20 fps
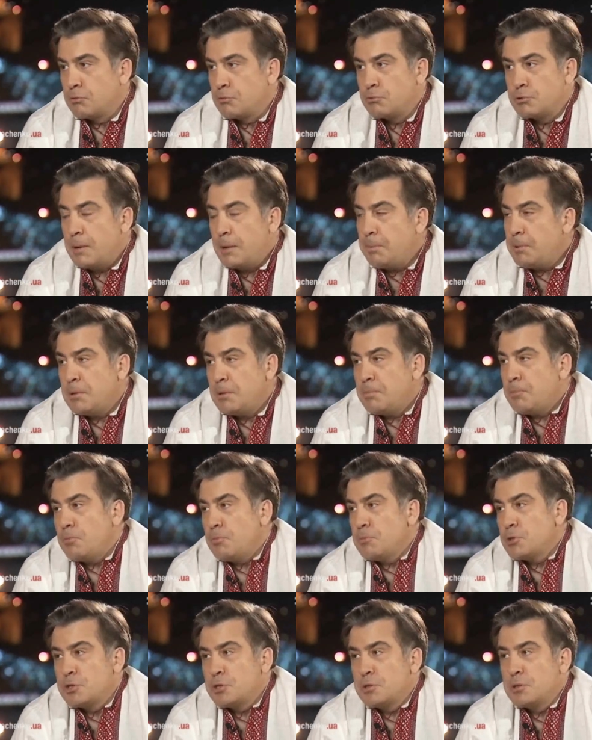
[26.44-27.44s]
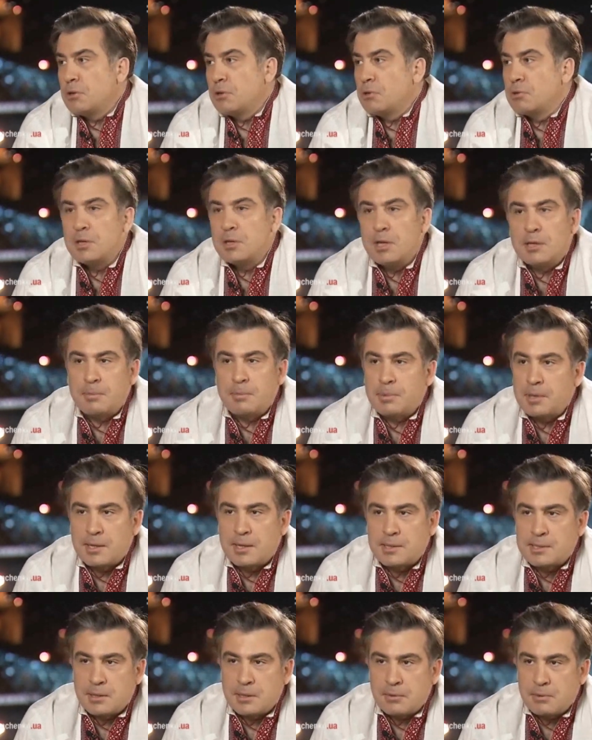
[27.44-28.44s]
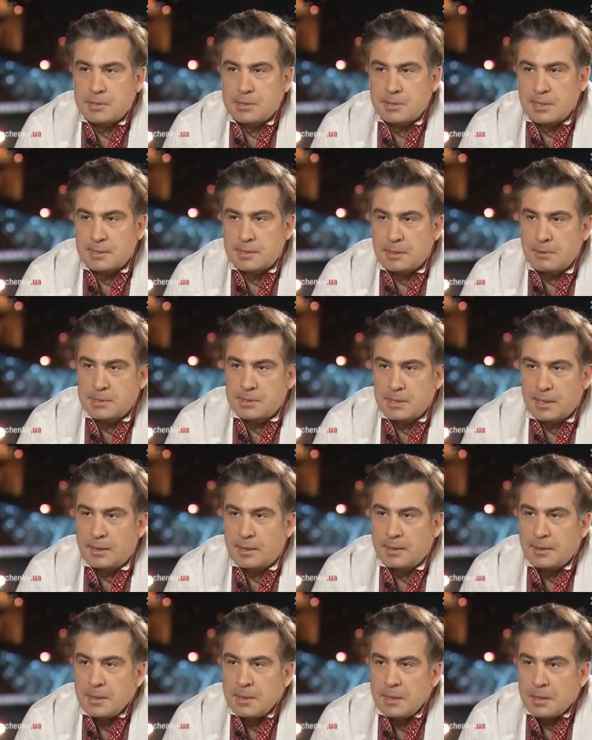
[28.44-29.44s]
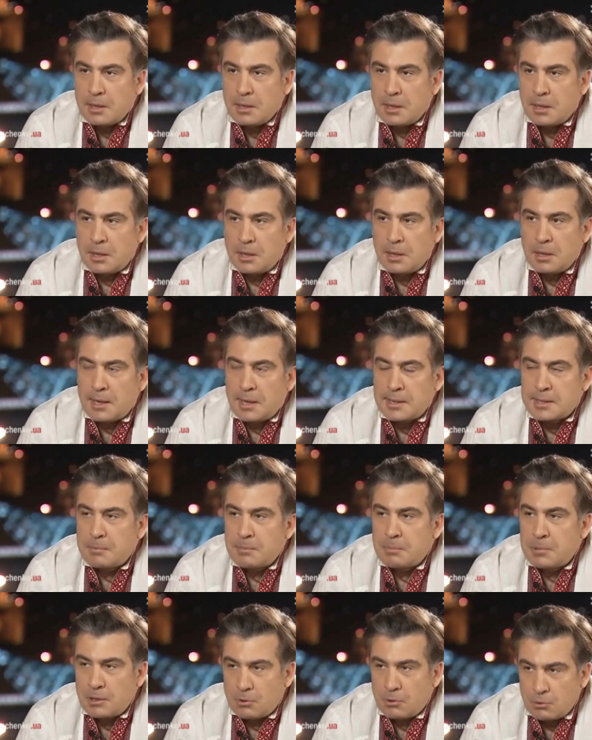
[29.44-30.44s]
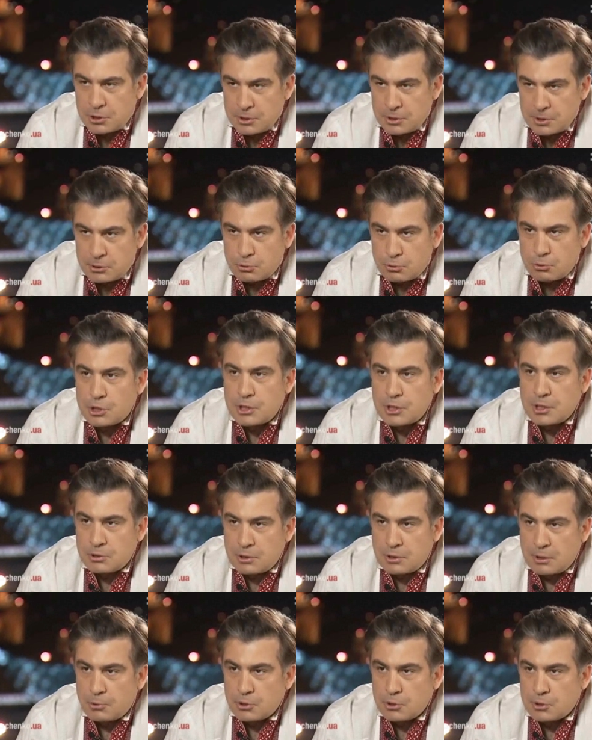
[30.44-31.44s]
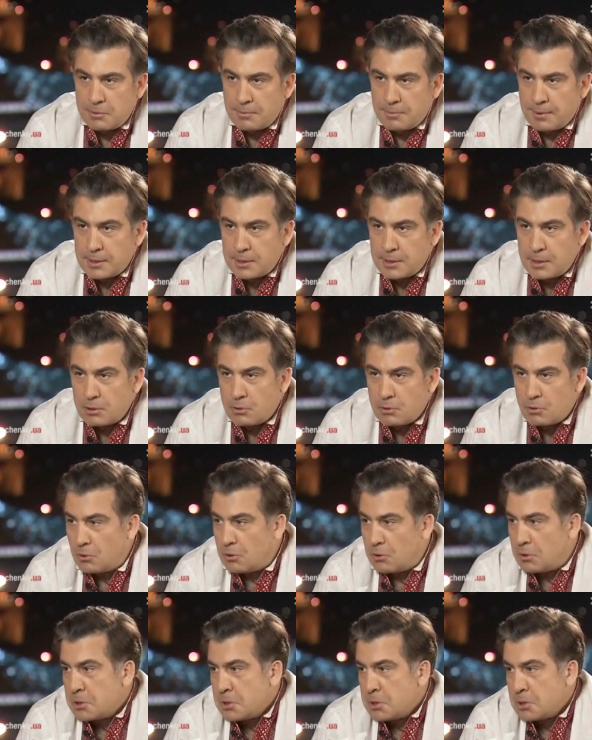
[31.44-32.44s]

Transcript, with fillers: Западная помощь, ее не надо переоценивать. На самом деле, э, она была очень существенной после войны, но